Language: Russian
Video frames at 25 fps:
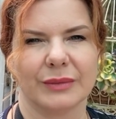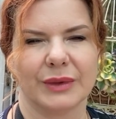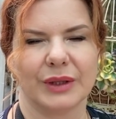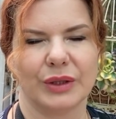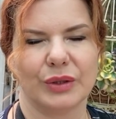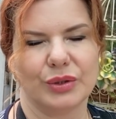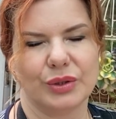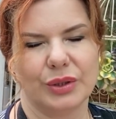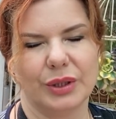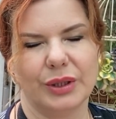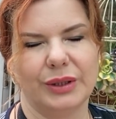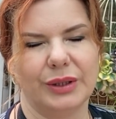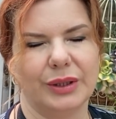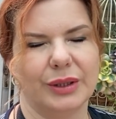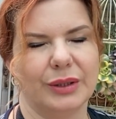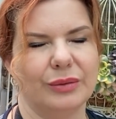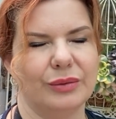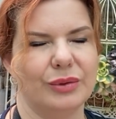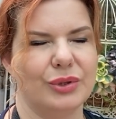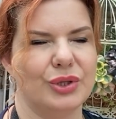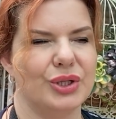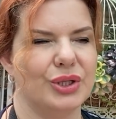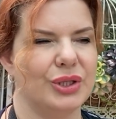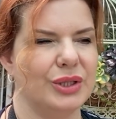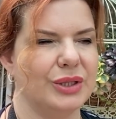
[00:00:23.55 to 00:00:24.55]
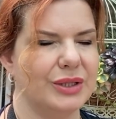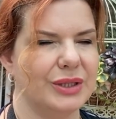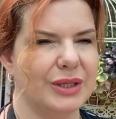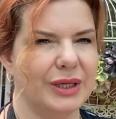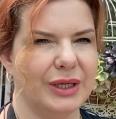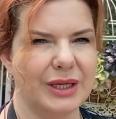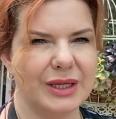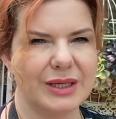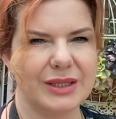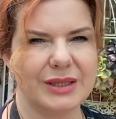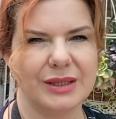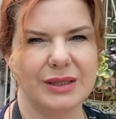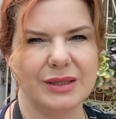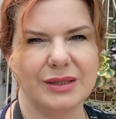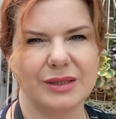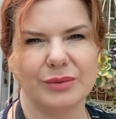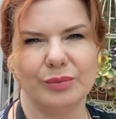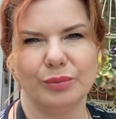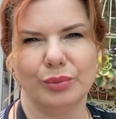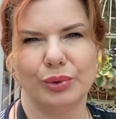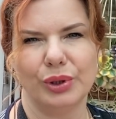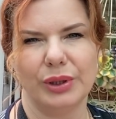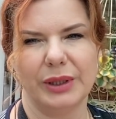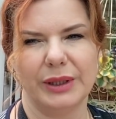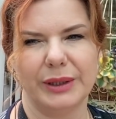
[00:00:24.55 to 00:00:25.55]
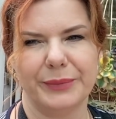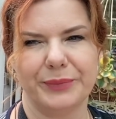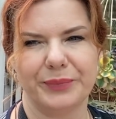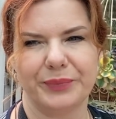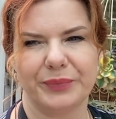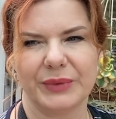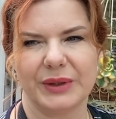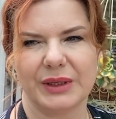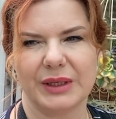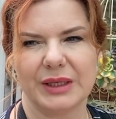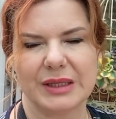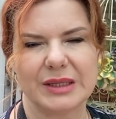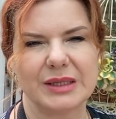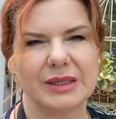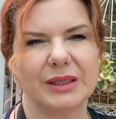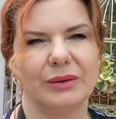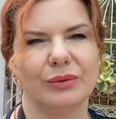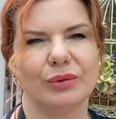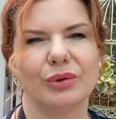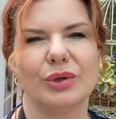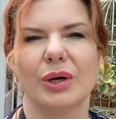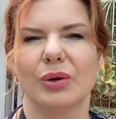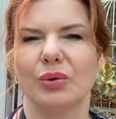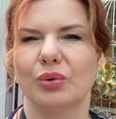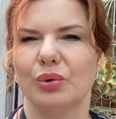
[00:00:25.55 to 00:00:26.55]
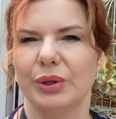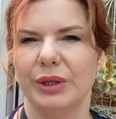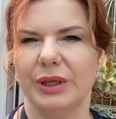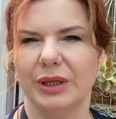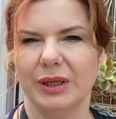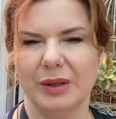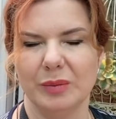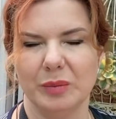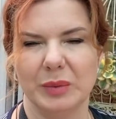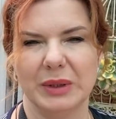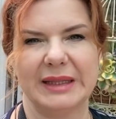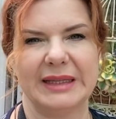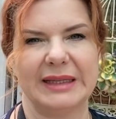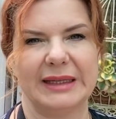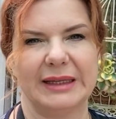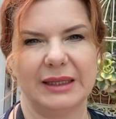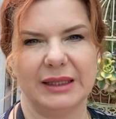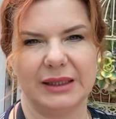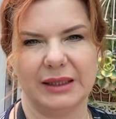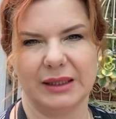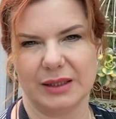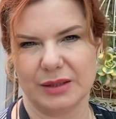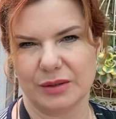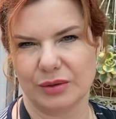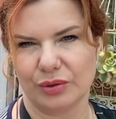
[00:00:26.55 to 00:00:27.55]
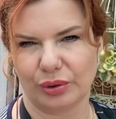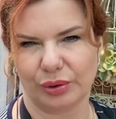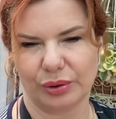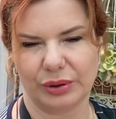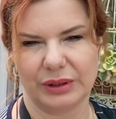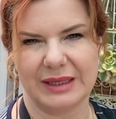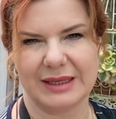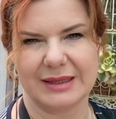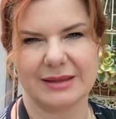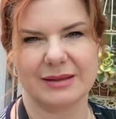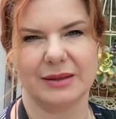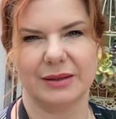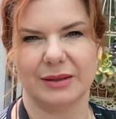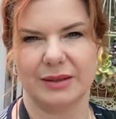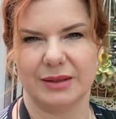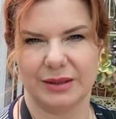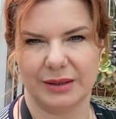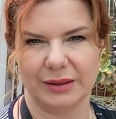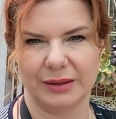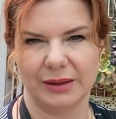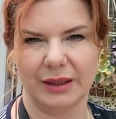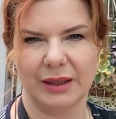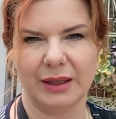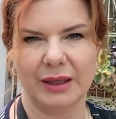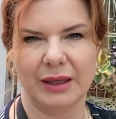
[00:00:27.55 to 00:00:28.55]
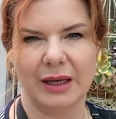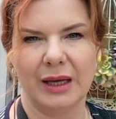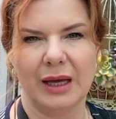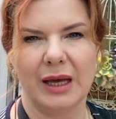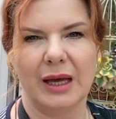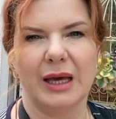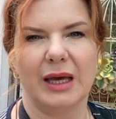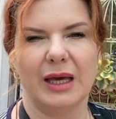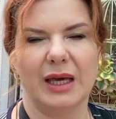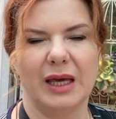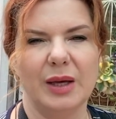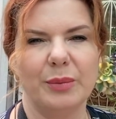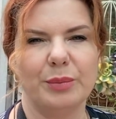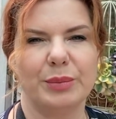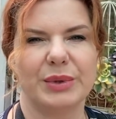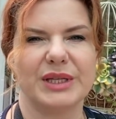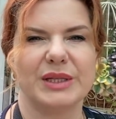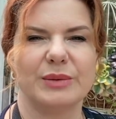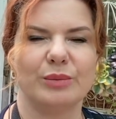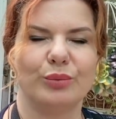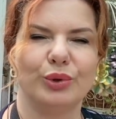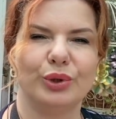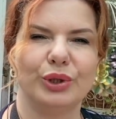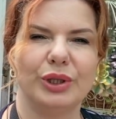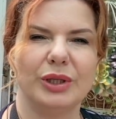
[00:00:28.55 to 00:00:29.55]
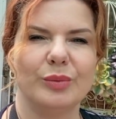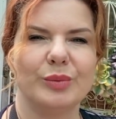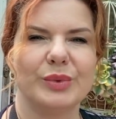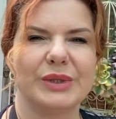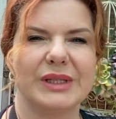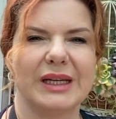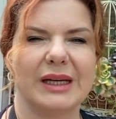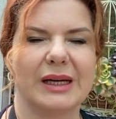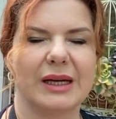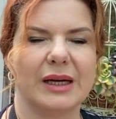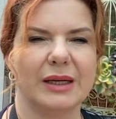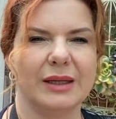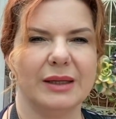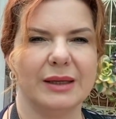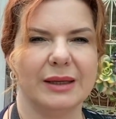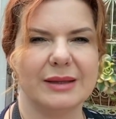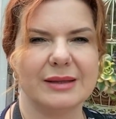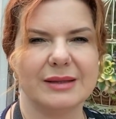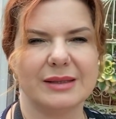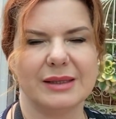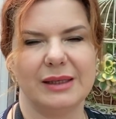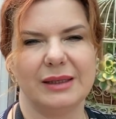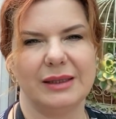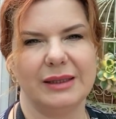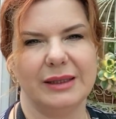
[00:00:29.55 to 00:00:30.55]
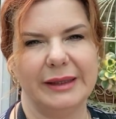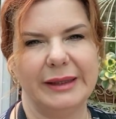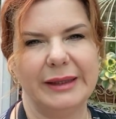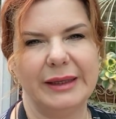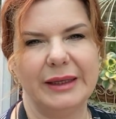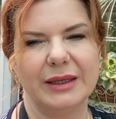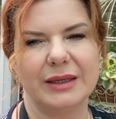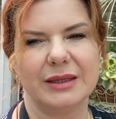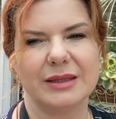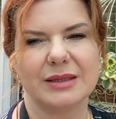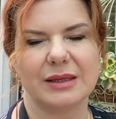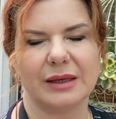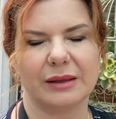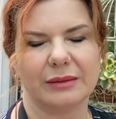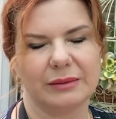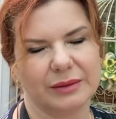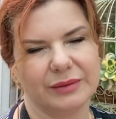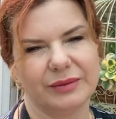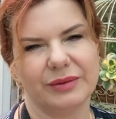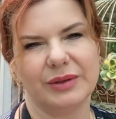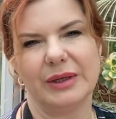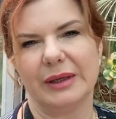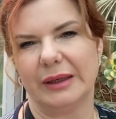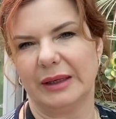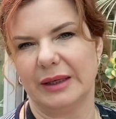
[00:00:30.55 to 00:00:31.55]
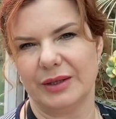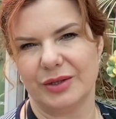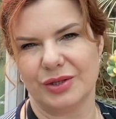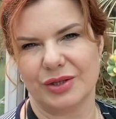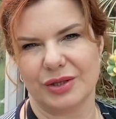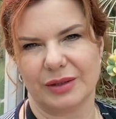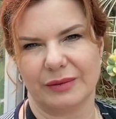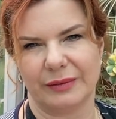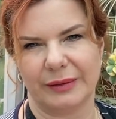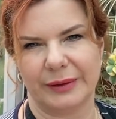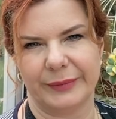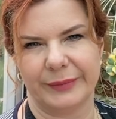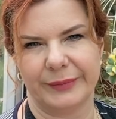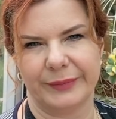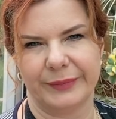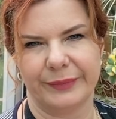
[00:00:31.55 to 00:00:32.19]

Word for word: То есть это очень интересно, тем более я знаю, какой именно это сорт я садила. И посмотрим, сохранятся ли сортовые качества.